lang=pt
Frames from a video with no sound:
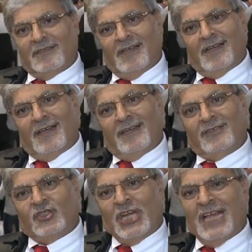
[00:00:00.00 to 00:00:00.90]
eh, eh,
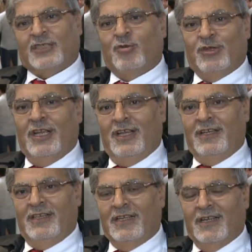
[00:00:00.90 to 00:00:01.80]
gesto
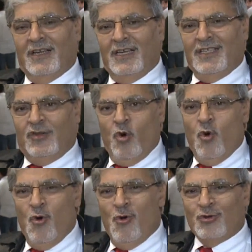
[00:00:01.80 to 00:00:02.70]
dele
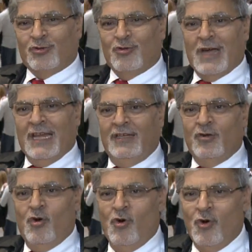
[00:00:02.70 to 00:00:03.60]
idoso,
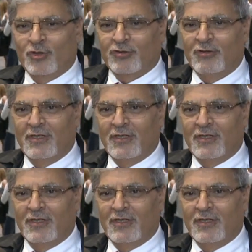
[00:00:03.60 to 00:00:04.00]
carinhoso.